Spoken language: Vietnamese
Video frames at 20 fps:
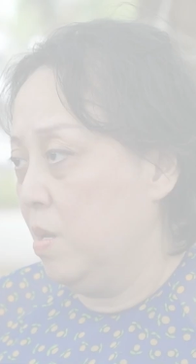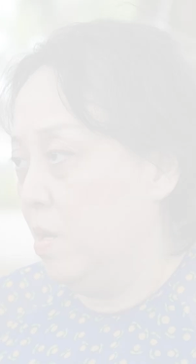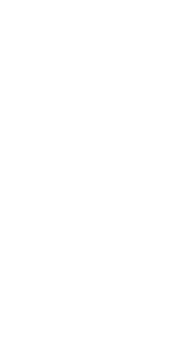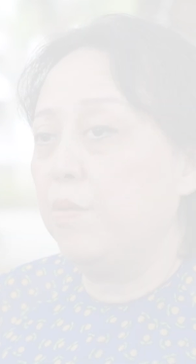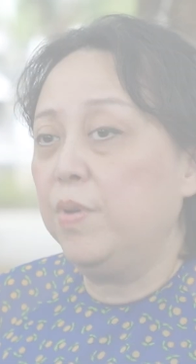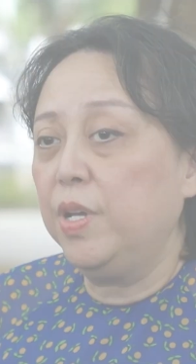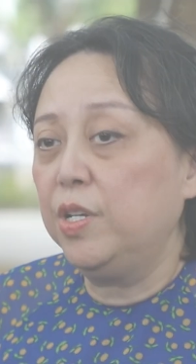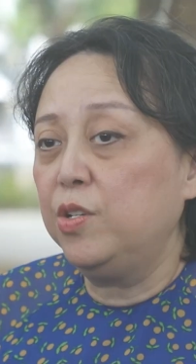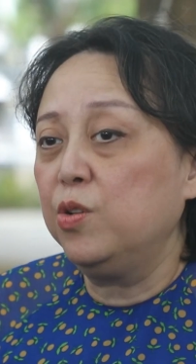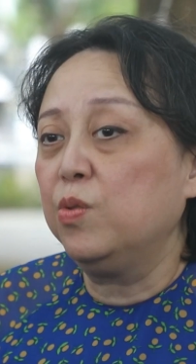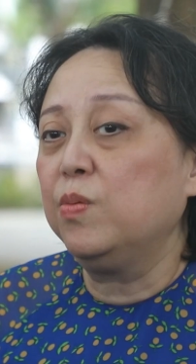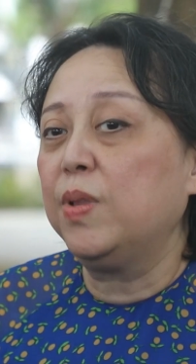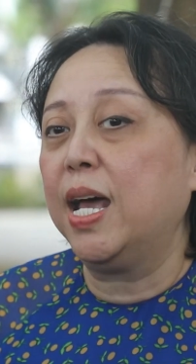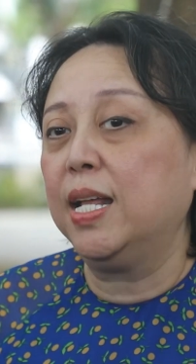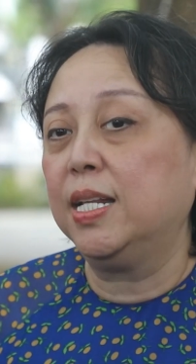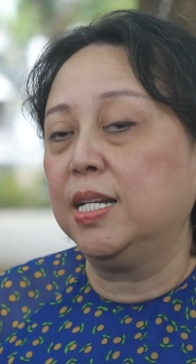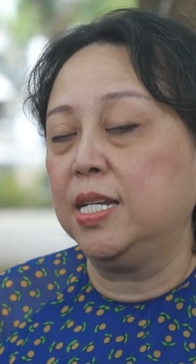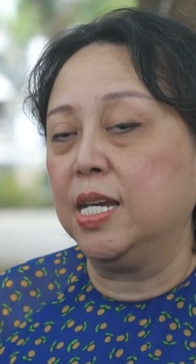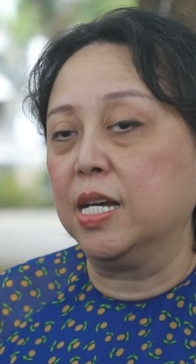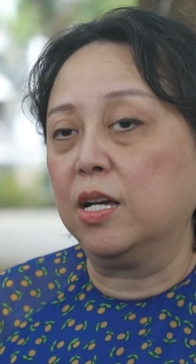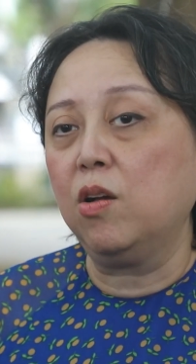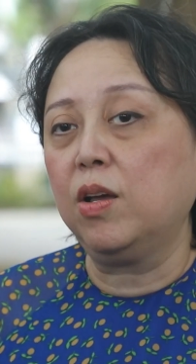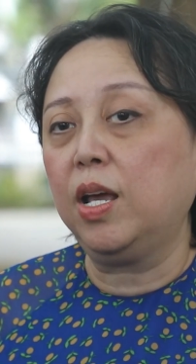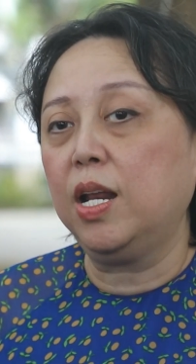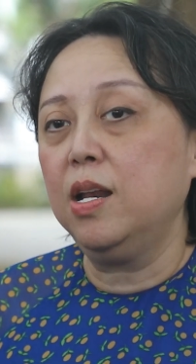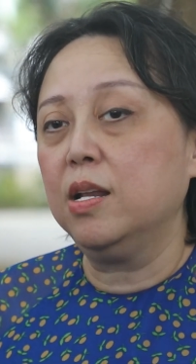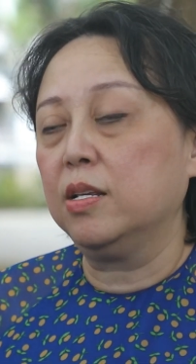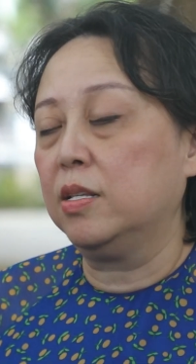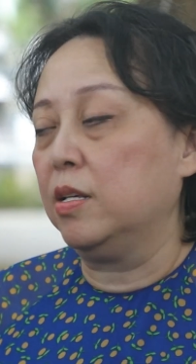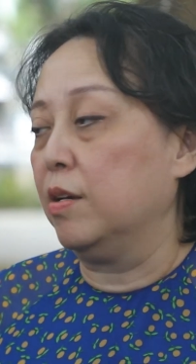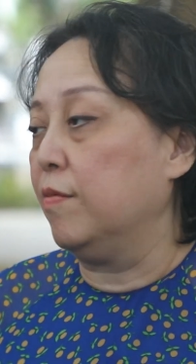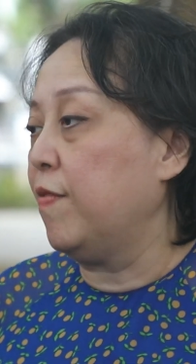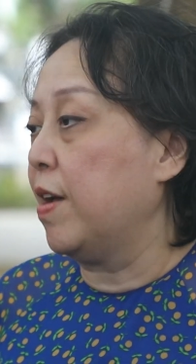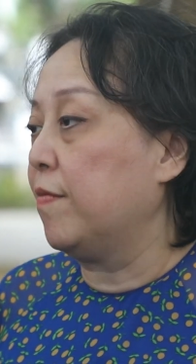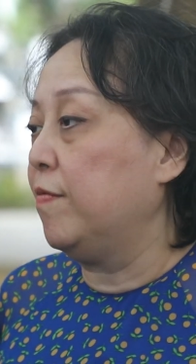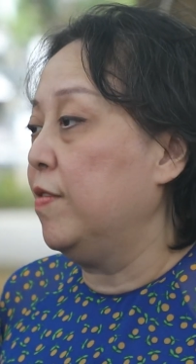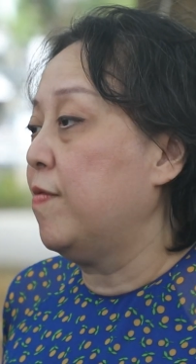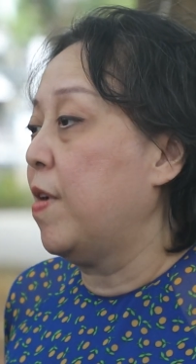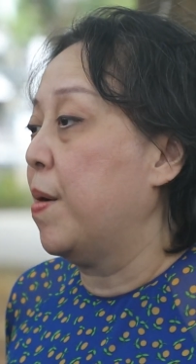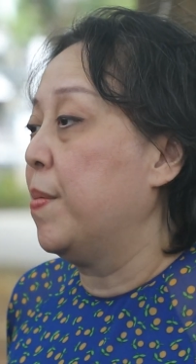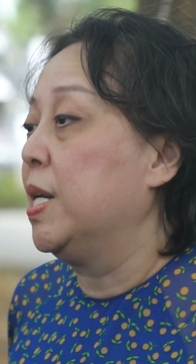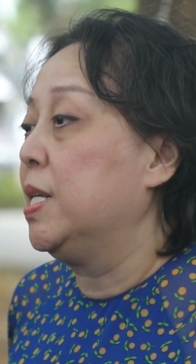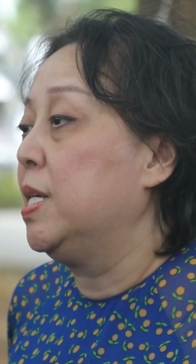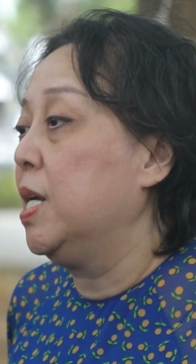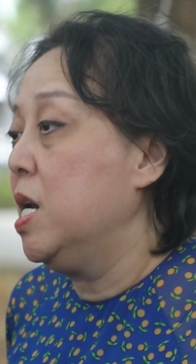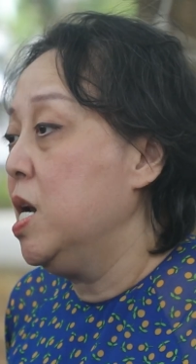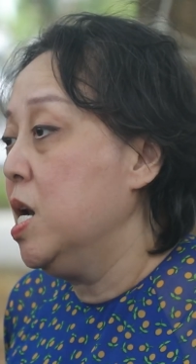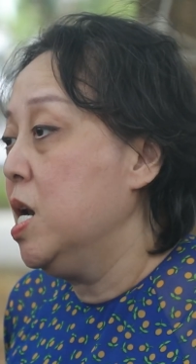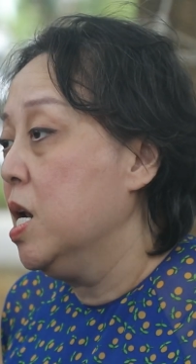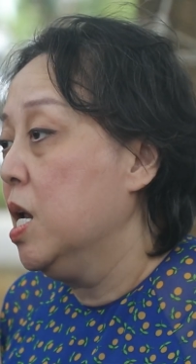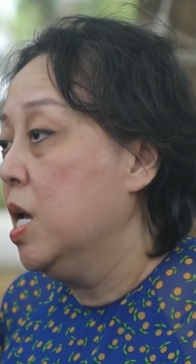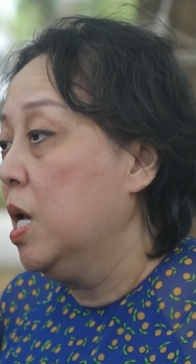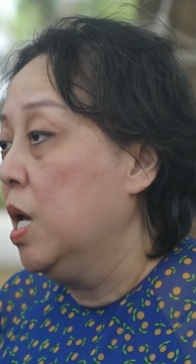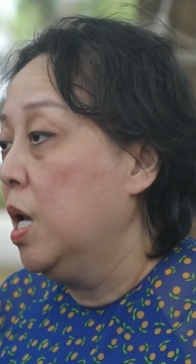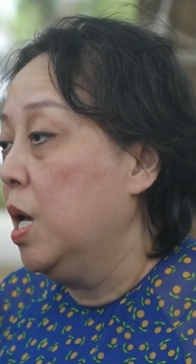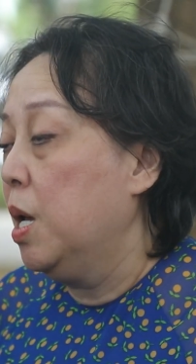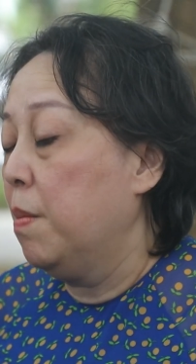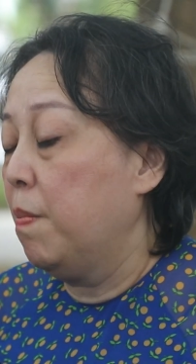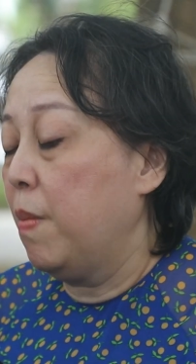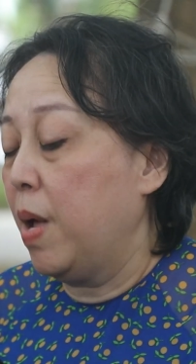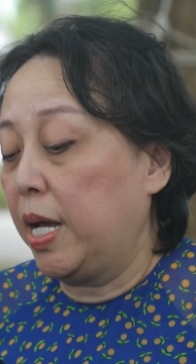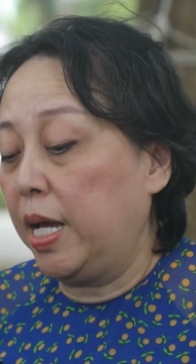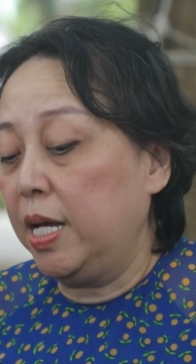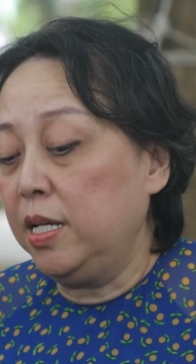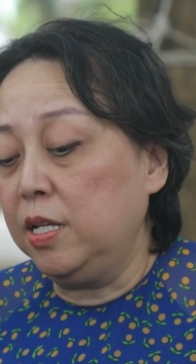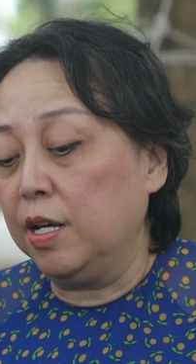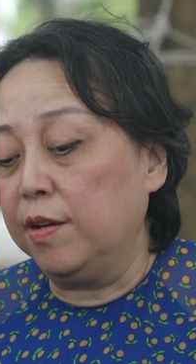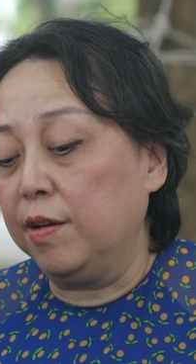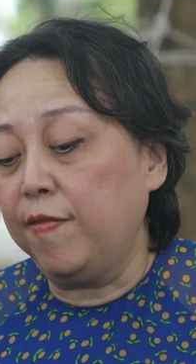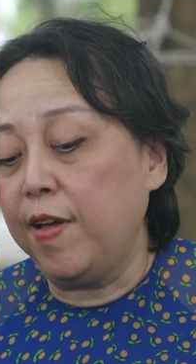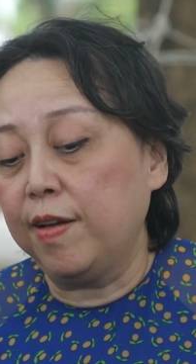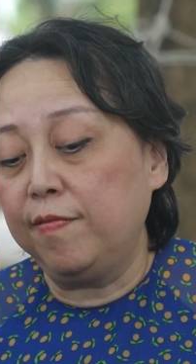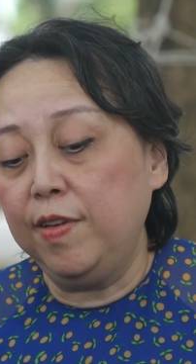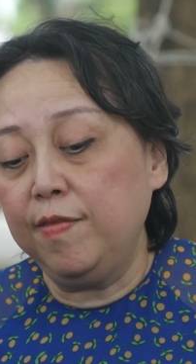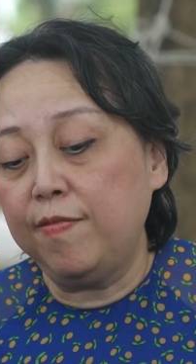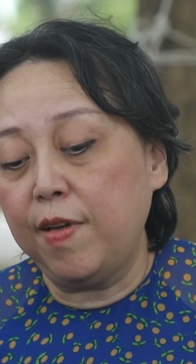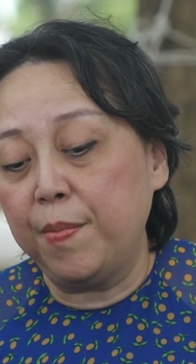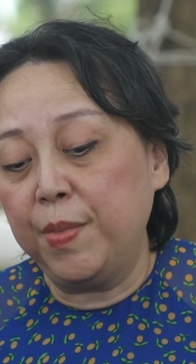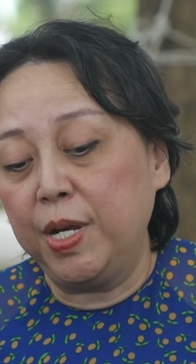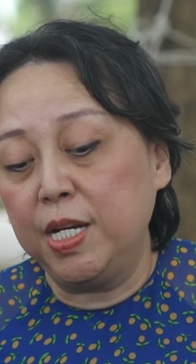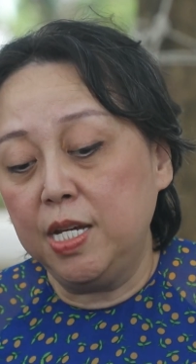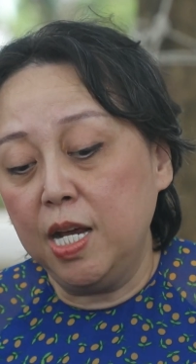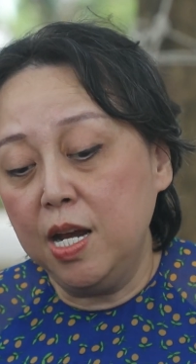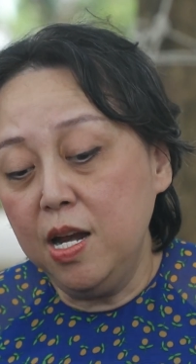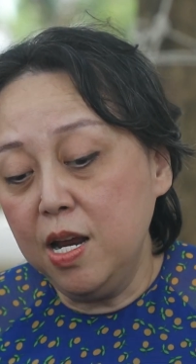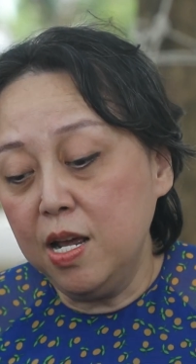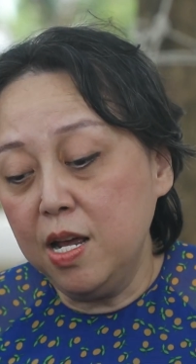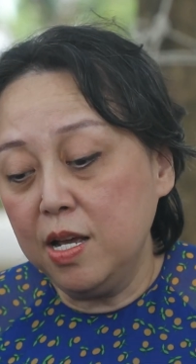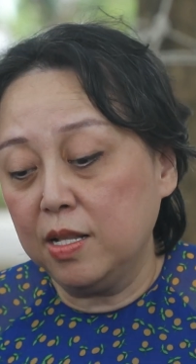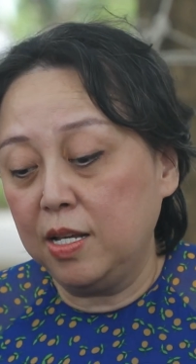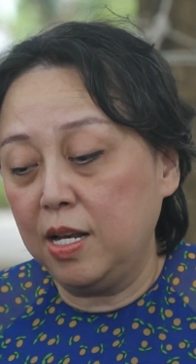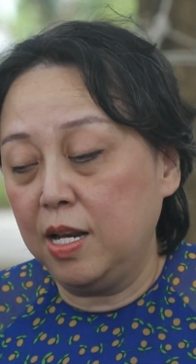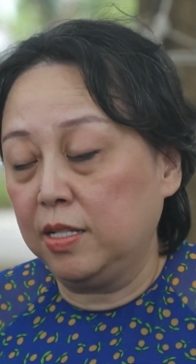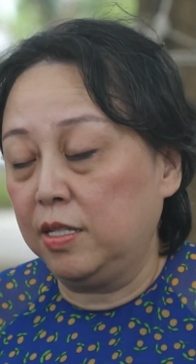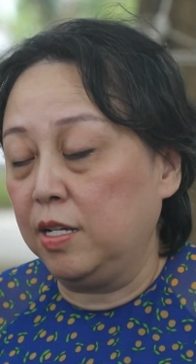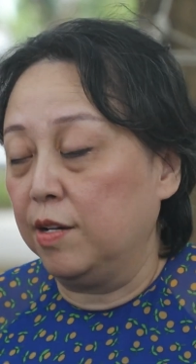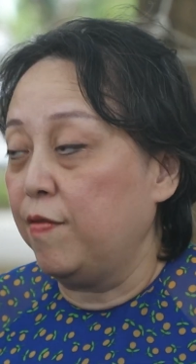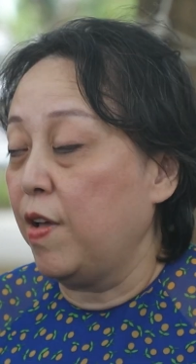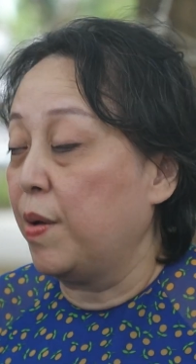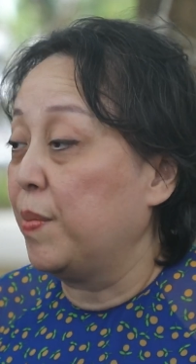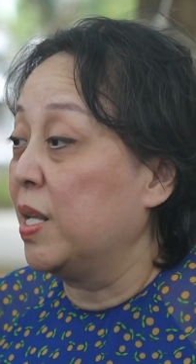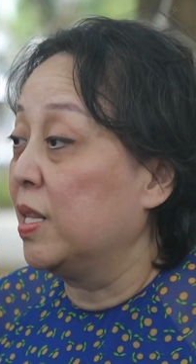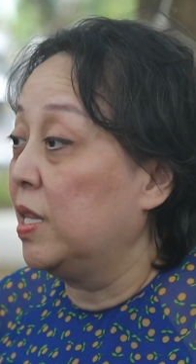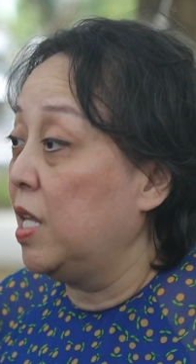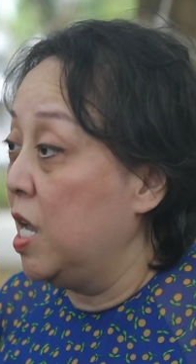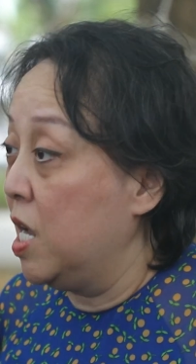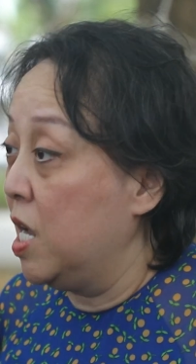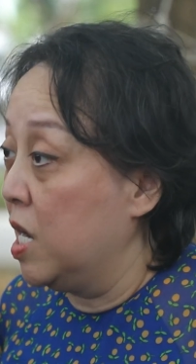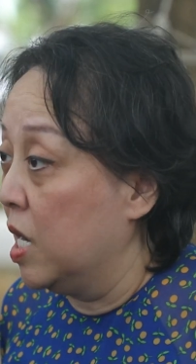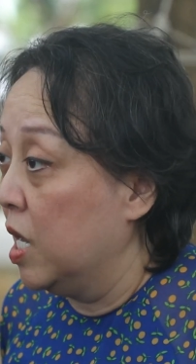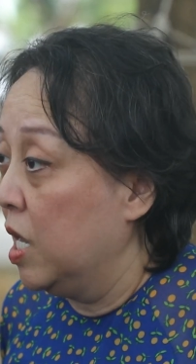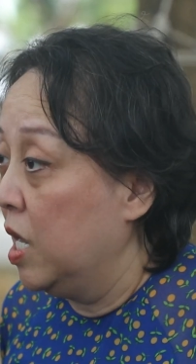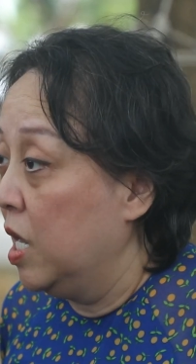Trong khi chúng ta thì chỉ có cách là xử phạt vi phạm hành chính, mà cái xử phạt vi phạm hành chính á, thì là xử phạt bằng tiền,